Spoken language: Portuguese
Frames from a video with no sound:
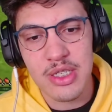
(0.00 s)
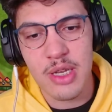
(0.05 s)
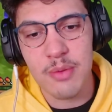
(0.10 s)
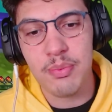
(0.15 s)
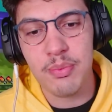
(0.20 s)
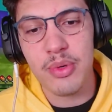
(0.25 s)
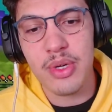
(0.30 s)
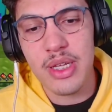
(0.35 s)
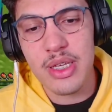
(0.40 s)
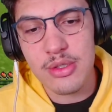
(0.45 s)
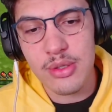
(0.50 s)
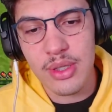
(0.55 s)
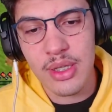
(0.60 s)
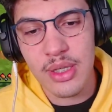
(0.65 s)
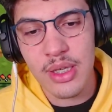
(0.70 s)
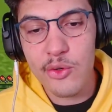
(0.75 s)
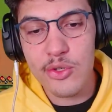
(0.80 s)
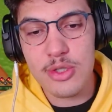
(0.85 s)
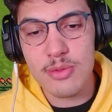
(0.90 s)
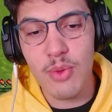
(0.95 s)
que por isso
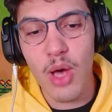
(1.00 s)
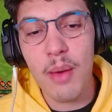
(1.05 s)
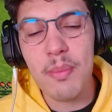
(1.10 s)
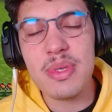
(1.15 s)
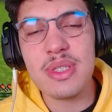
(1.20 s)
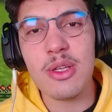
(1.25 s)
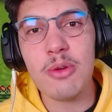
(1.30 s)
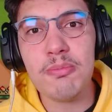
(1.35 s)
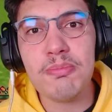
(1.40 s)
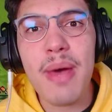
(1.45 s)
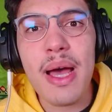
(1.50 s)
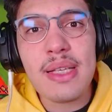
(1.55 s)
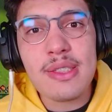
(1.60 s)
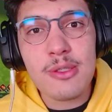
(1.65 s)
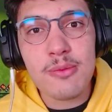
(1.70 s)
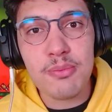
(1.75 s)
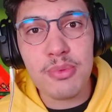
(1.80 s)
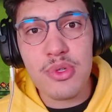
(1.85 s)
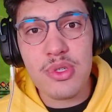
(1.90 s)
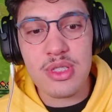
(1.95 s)
que os mobs não
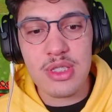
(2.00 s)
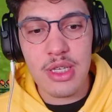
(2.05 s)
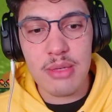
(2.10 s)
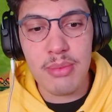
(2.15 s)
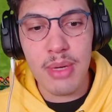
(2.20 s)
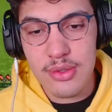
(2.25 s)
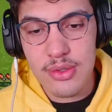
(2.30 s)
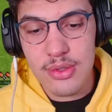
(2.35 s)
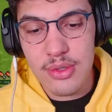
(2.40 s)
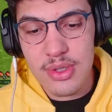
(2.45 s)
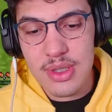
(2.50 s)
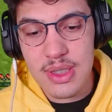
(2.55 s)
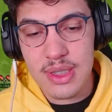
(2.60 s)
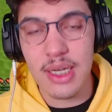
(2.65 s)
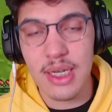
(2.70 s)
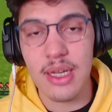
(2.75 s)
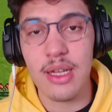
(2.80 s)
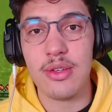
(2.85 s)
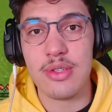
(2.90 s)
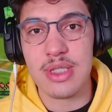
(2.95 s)
passam por cima dos
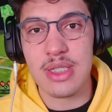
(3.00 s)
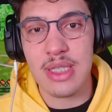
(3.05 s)
trilhos,